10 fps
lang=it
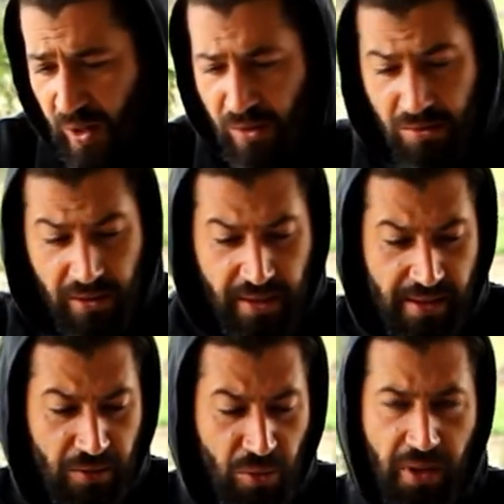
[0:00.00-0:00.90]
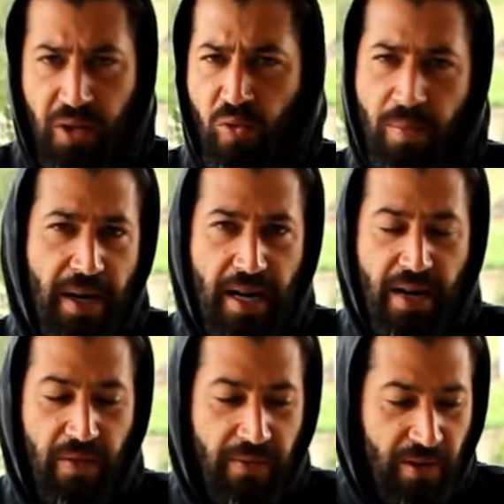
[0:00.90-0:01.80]
8 attrezzature di cui
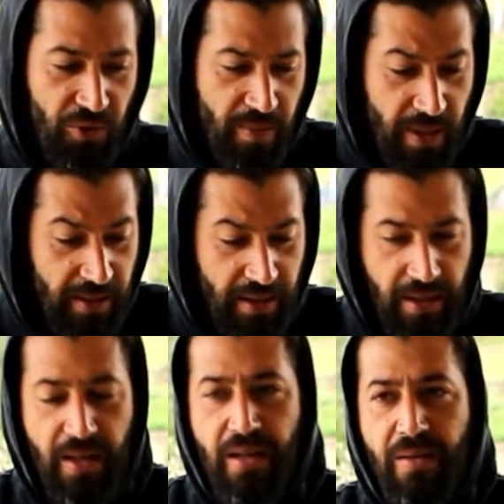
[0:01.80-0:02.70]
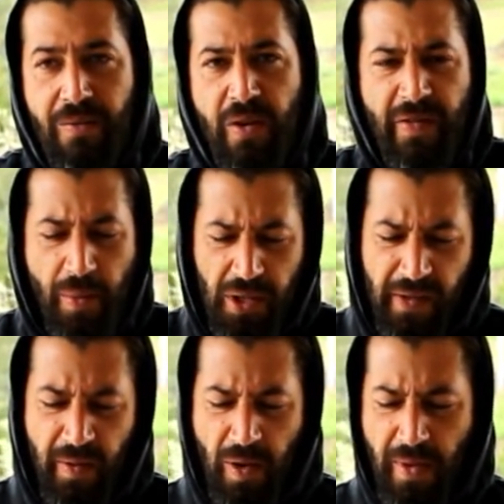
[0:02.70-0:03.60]
parlarvi velocemente, eh, volevamo
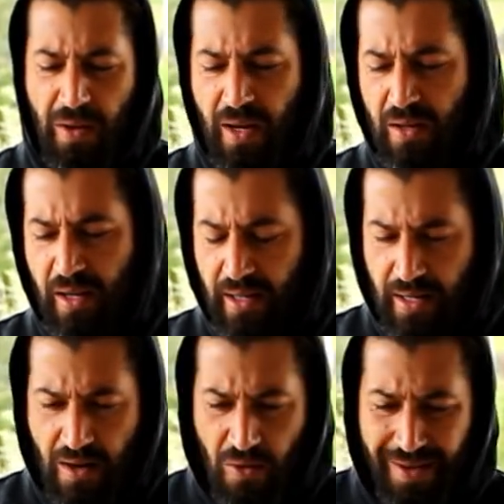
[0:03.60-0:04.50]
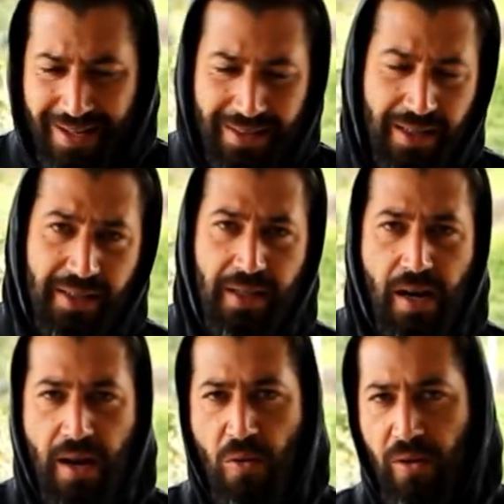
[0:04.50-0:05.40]
dirvi più o meno le, le, le, loro
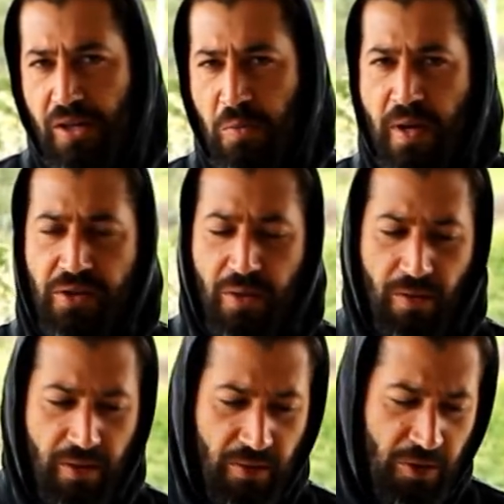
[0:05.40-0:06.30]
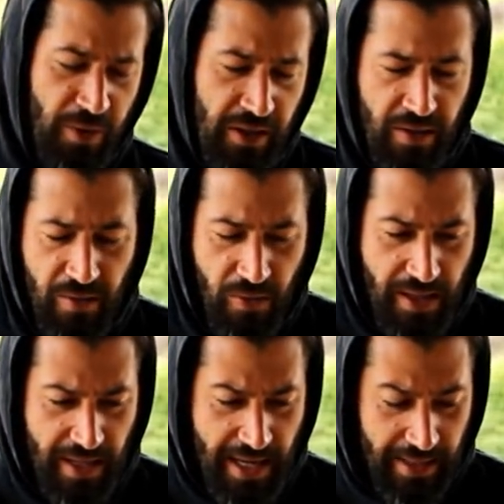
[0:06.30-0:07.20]
caratteristiche, quello che ci piace e quello che non ci piace dell'una e
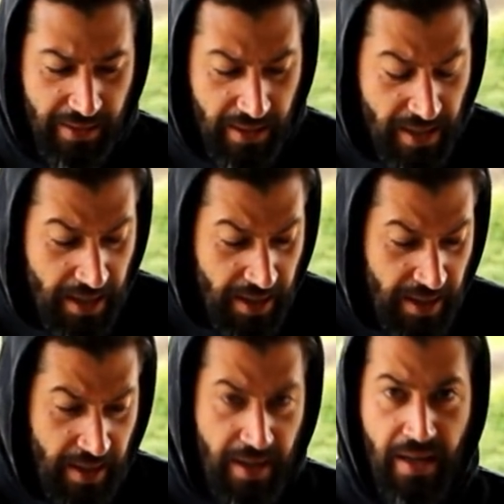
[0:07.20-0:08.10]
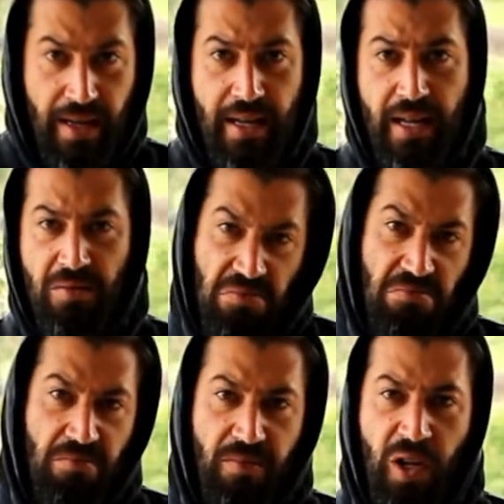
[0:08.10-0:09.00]
dell'altra e
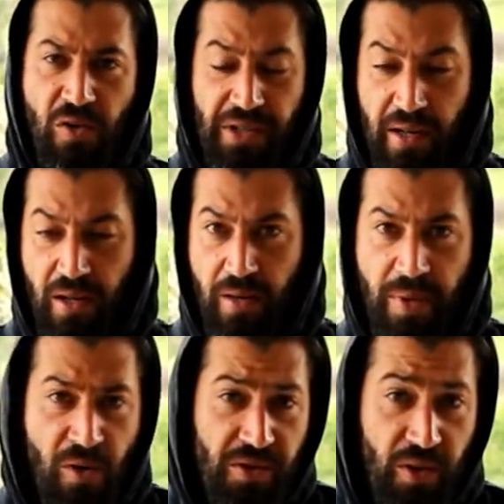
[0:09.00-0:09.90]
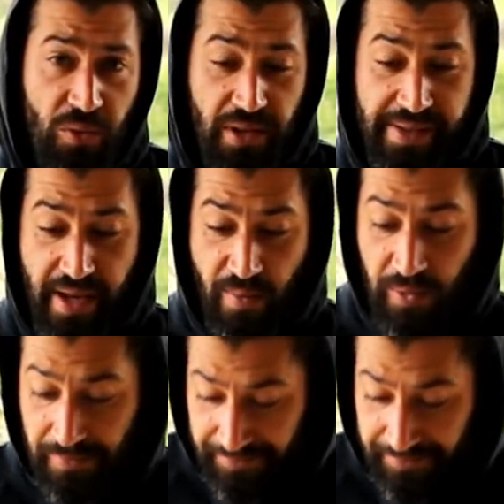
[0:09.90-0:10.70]
cosa le, per cosa le utilizziamo.